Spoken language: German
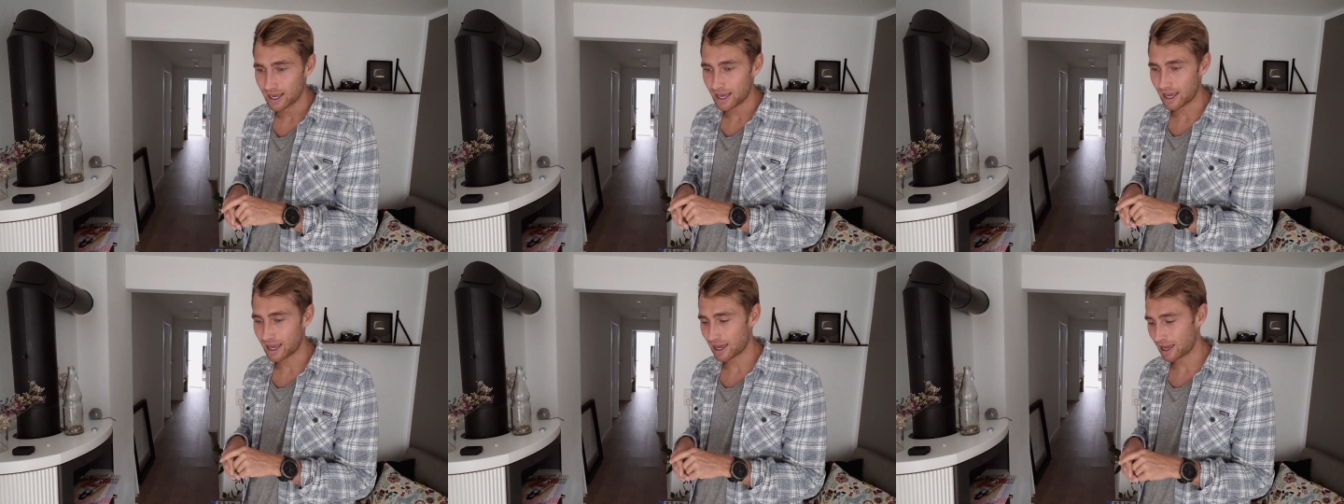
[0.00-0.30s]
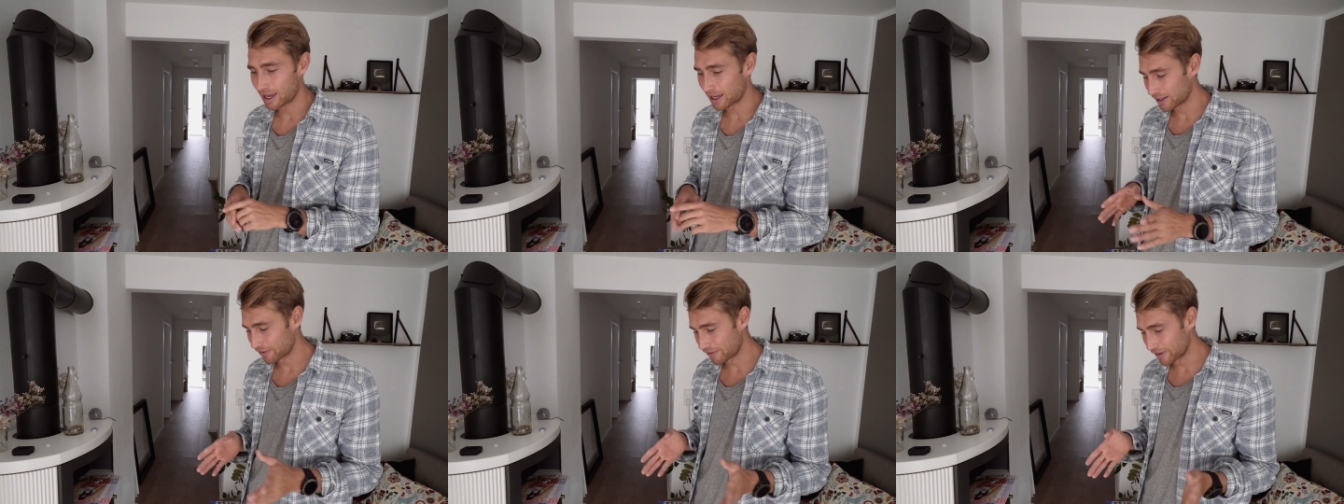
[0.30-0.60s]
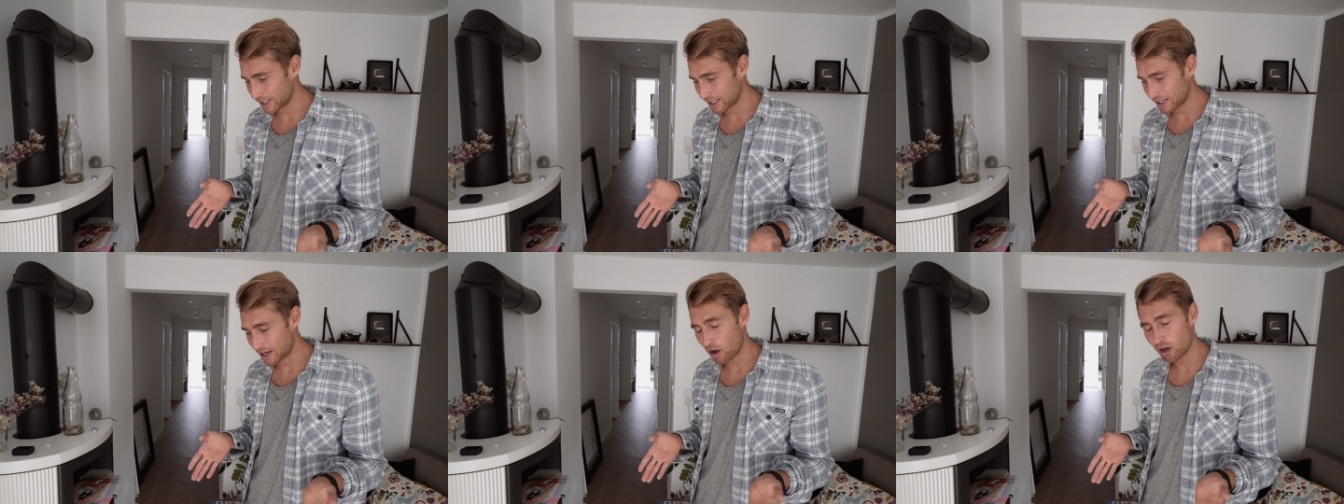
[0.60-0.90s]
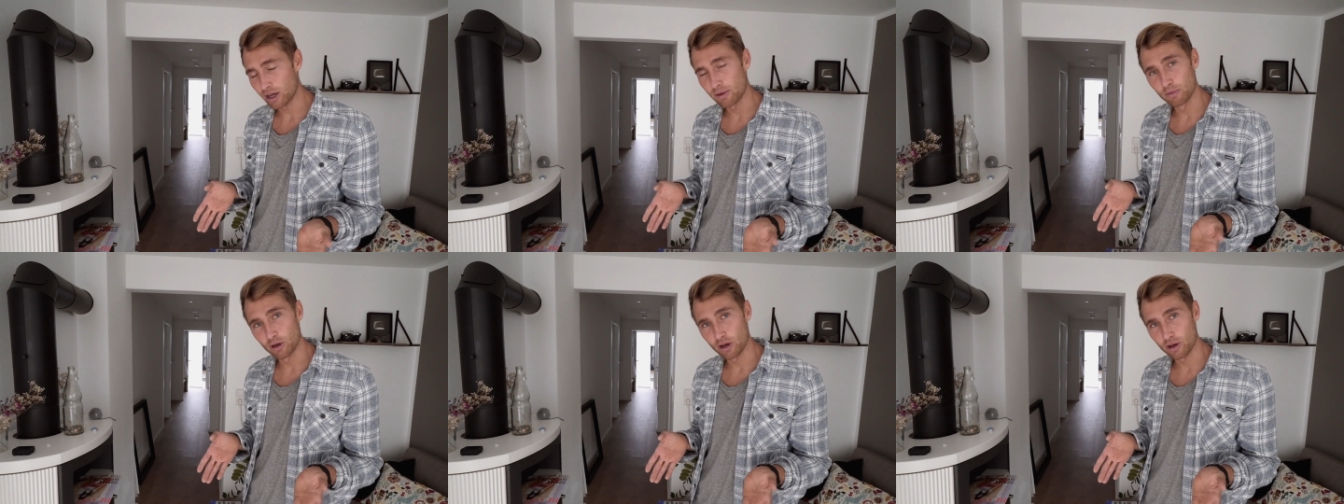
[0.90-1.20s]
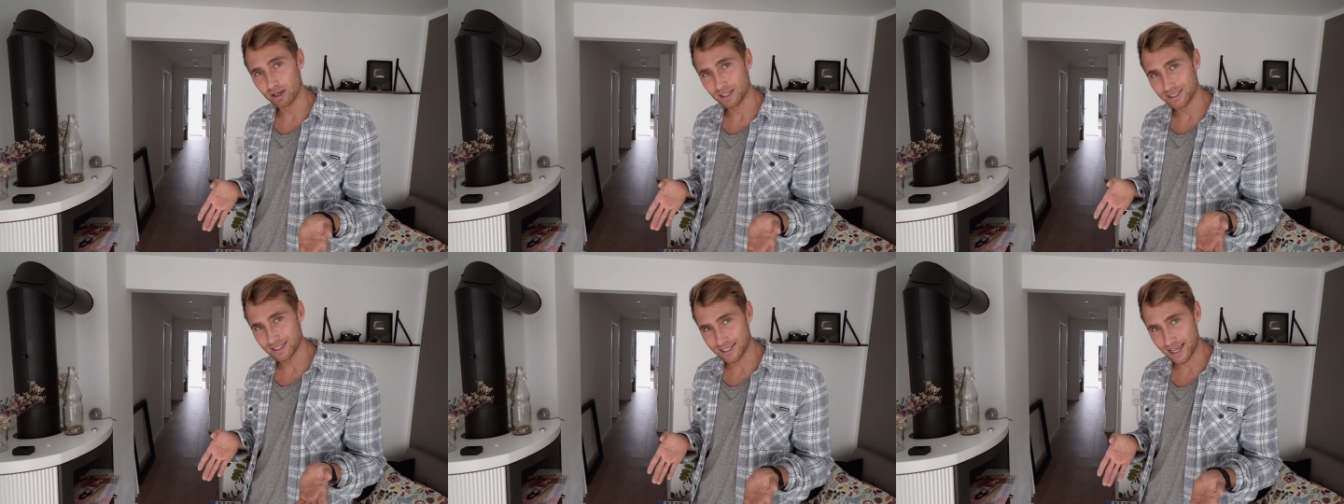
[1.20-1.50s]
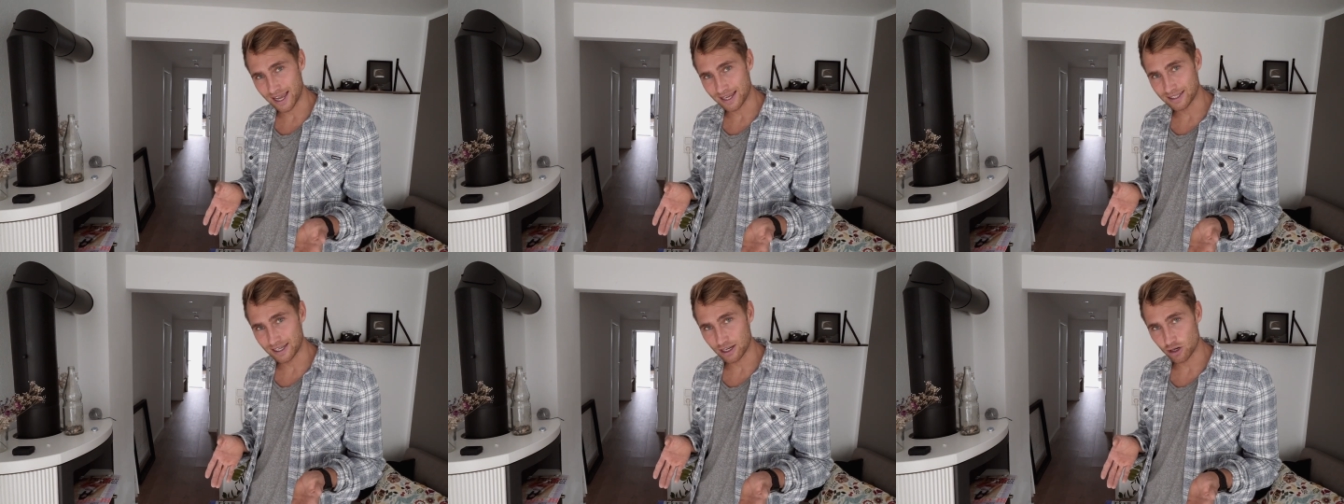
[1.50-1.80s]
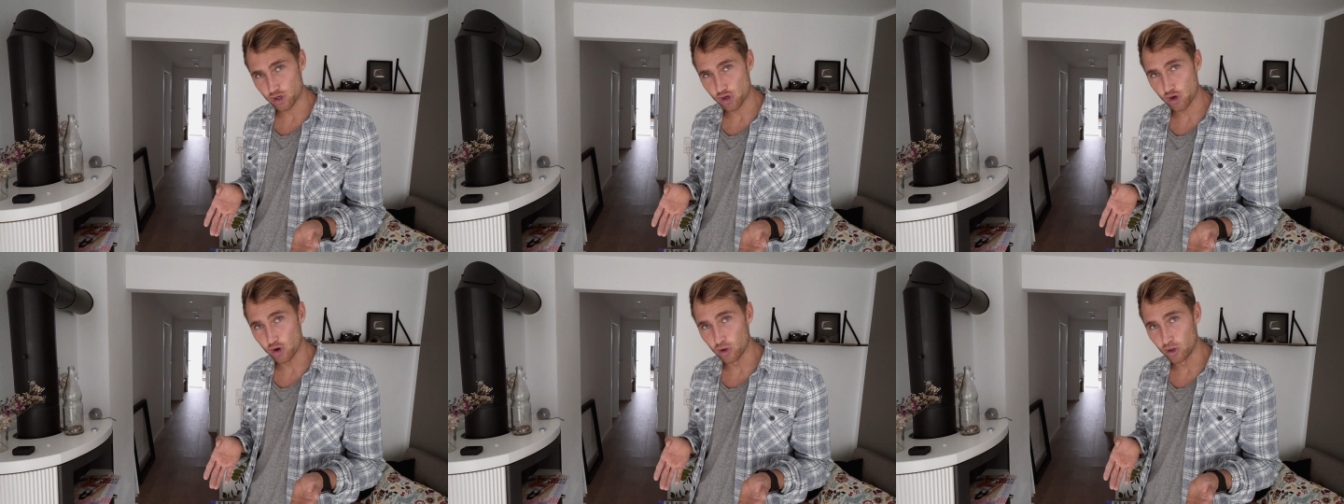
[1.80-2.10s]
Äh, ich finde ihn auch immer noch sehr,
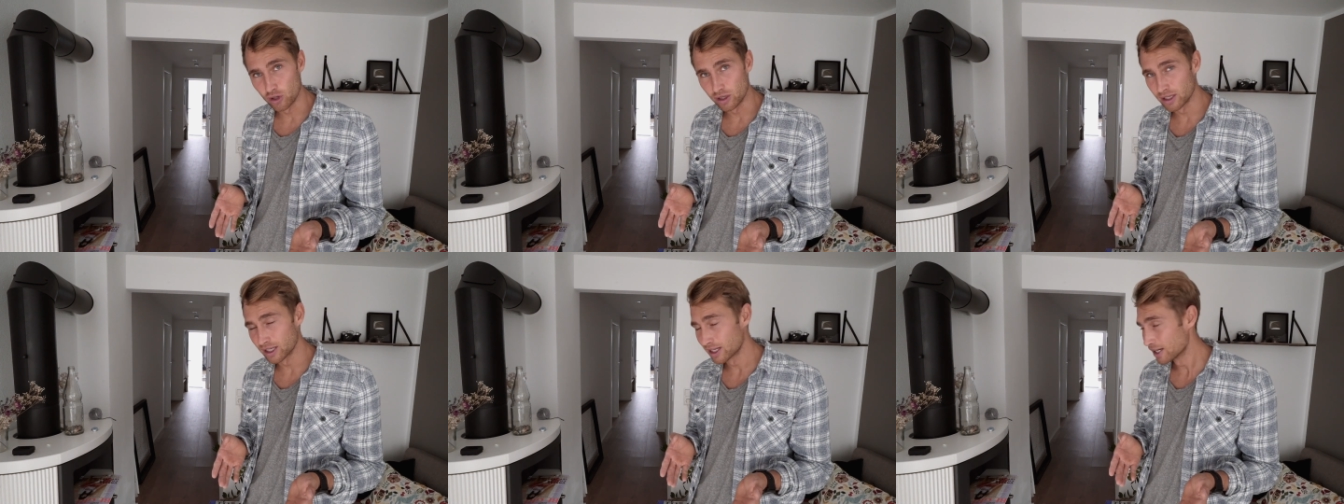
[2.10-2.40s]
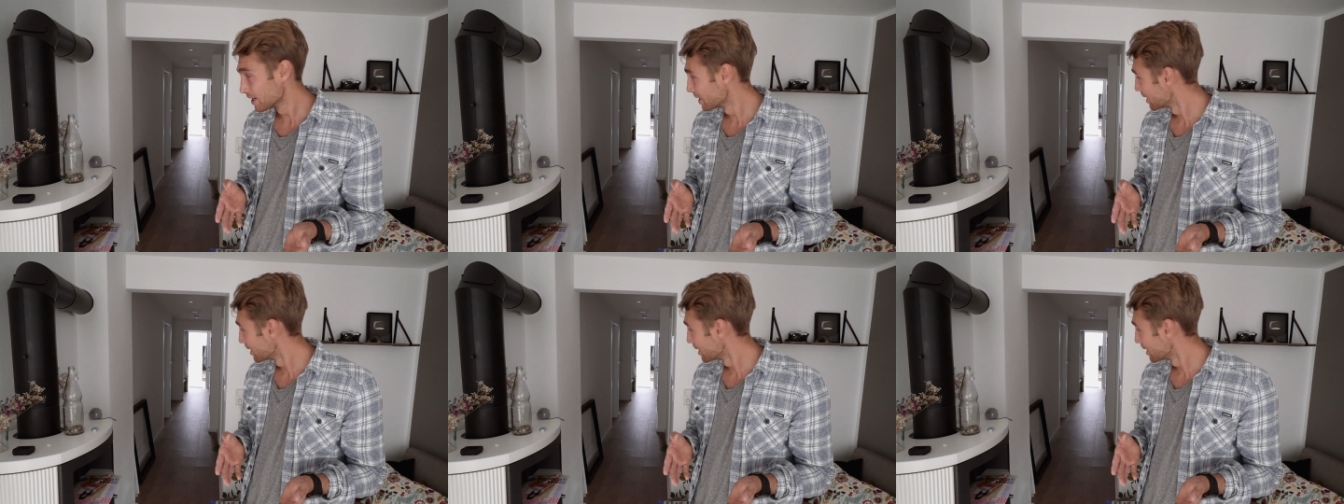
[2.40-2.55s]
sehr schön.